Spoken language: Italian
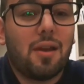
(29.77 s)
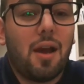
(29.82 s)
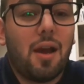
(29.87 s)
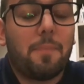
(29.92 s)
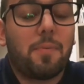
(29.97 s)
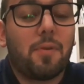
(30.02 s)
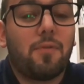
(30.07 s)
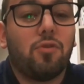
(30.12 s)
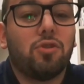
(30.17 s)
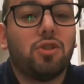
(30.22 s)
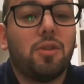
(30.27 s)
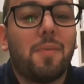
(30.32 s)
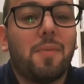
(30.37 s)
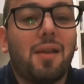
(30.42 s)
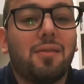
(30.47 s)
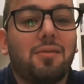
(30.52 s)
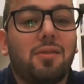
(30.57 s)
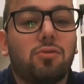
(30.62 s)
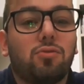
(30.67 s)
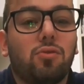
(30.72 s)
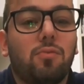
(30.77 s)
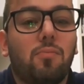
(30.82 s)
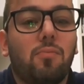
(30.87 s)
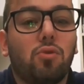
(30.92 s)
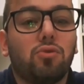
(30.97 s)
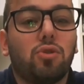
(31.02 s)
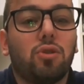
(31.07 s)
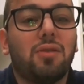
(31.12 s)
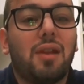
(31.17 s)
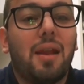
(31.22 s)
approfondimenti sul
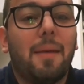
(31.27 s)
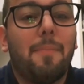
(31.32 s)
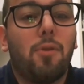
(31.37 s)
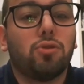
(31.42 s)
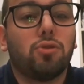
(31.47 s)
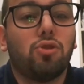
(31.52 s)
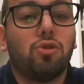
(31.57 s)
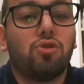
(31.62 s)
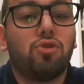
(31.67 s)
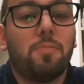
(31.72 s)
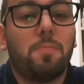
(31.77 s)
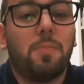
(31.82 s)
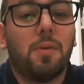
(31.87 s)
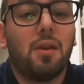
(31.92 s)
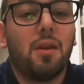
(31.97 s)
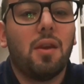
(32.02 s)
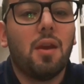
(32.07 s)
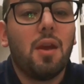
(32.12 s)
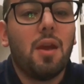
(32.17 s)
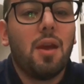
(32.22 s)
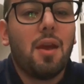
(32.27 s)
mondo della MotoGP